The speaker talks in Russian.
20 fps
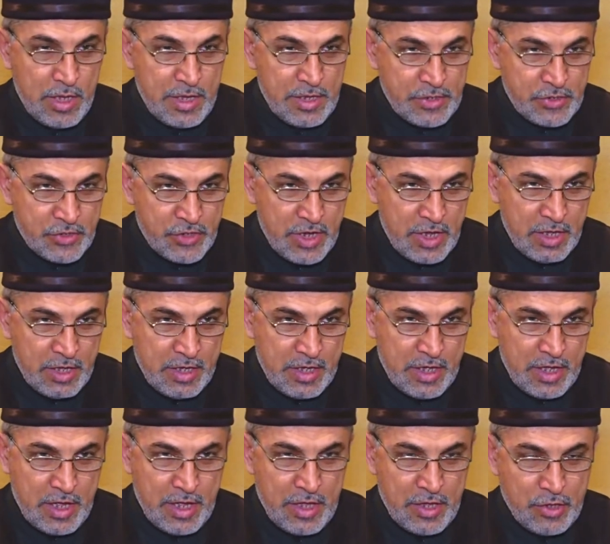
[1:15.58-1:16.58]
это
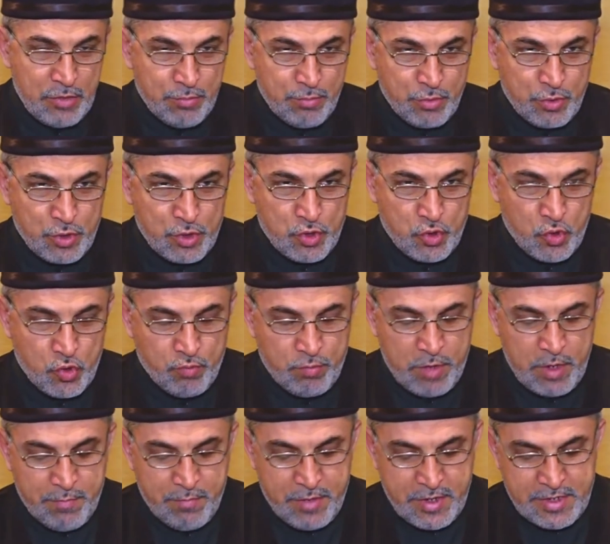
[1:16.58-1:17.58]
обязательно обрушит на
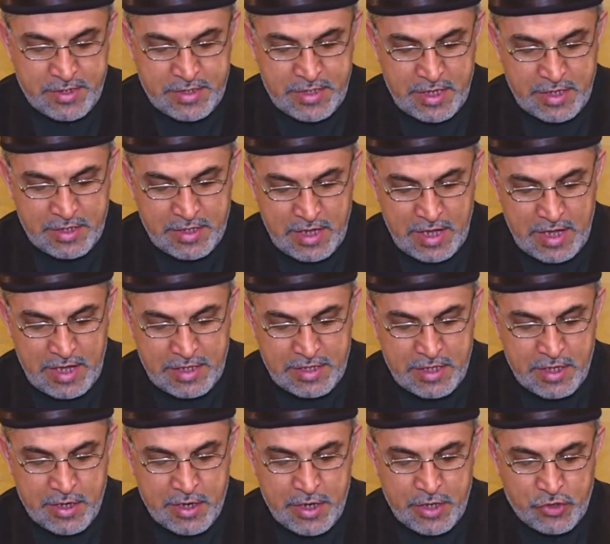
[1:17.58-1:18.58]
человека
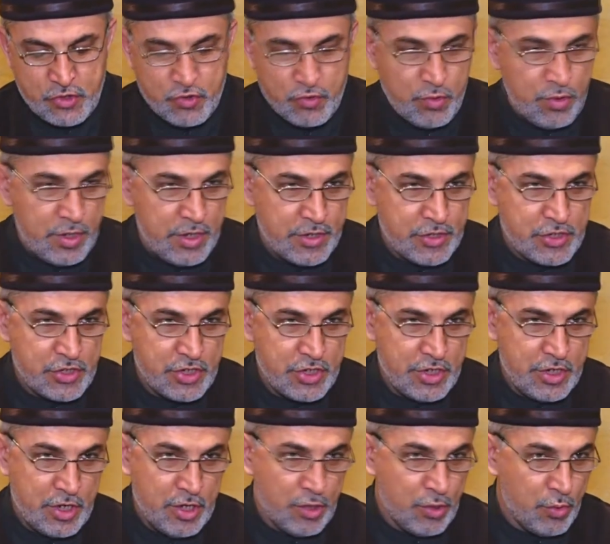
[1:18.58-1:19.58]
различные духовные
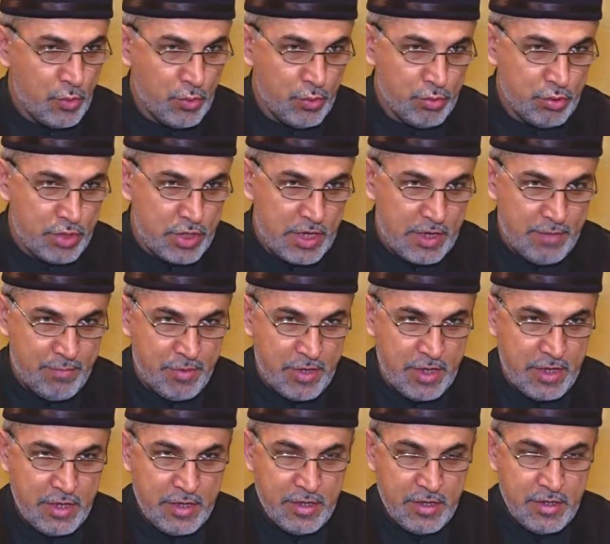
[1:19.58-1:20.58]
болезни и
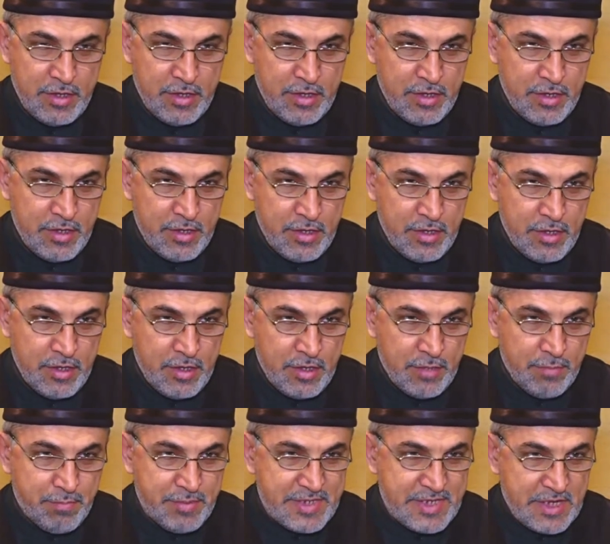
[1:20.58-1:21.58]
проблемы.
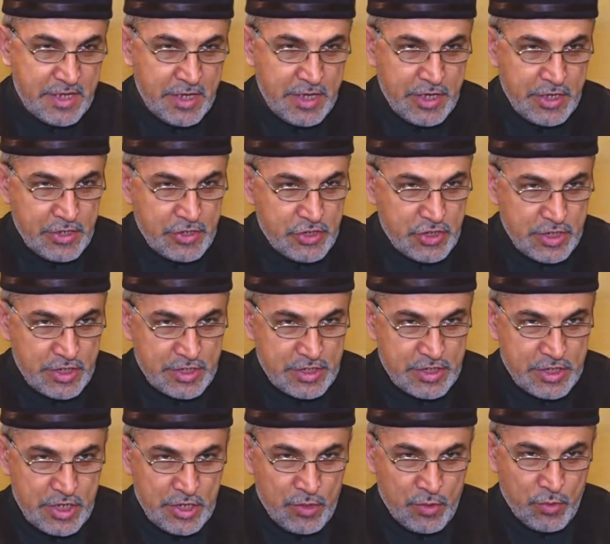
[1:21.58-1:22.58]
Об этом в
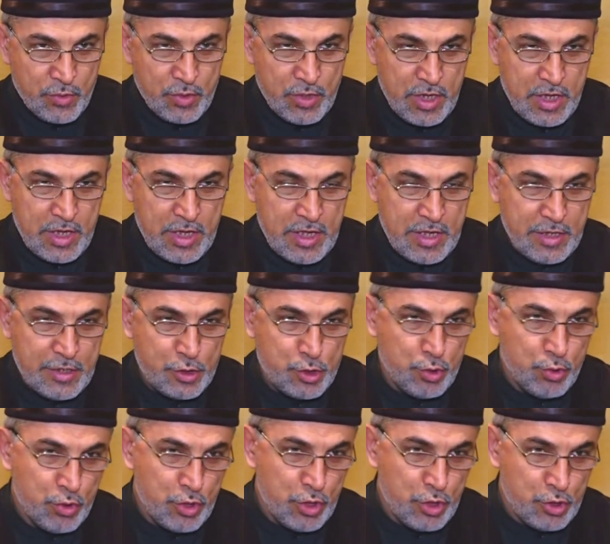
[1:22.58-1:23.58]
Священном Коране
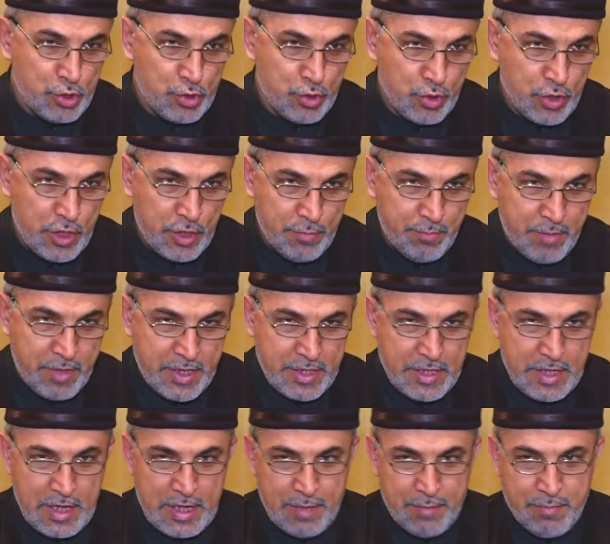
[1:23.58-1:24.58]
Всевышний сказал в
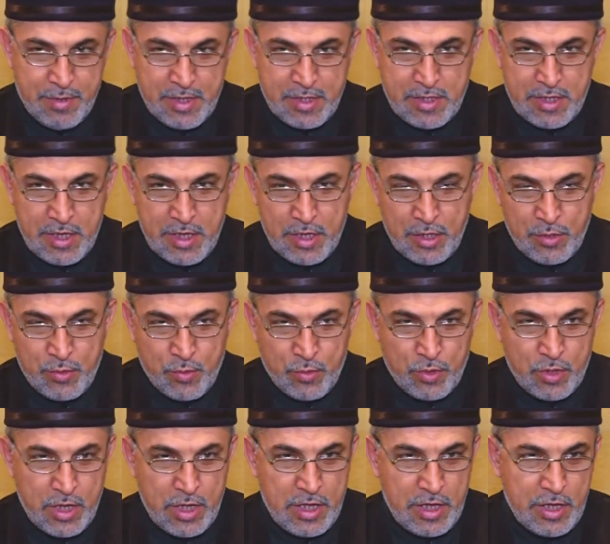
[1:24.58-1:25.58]
суре Таха,
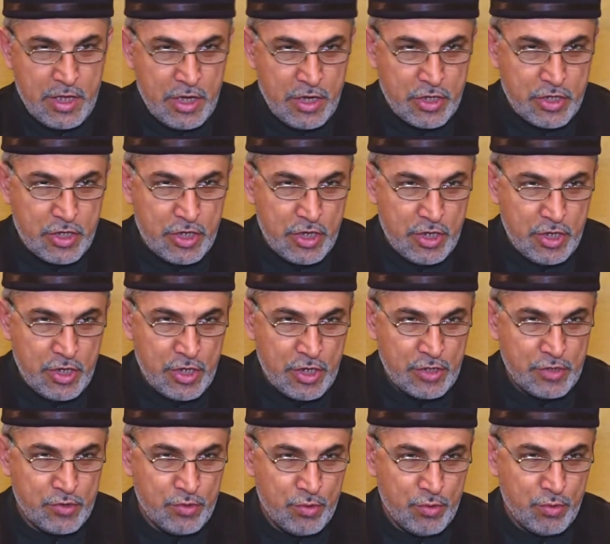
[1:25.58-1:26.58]
аят
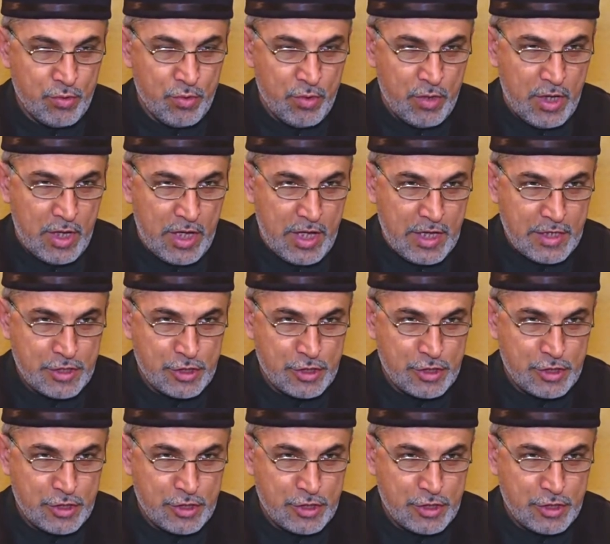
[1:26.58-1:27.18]
124.